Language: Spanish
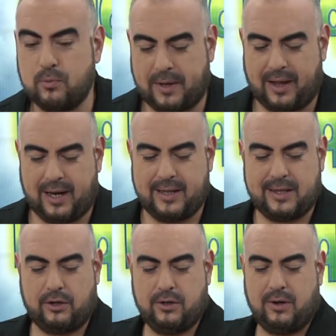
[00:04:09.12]
súper
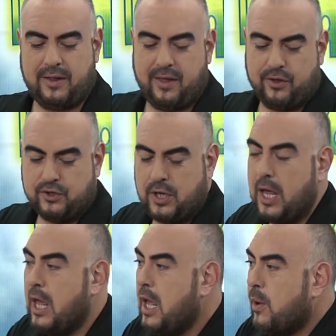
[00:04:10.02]
adelantado, tengo las 10.12.
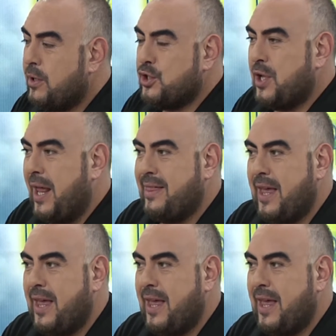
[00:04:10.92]
Cuando son las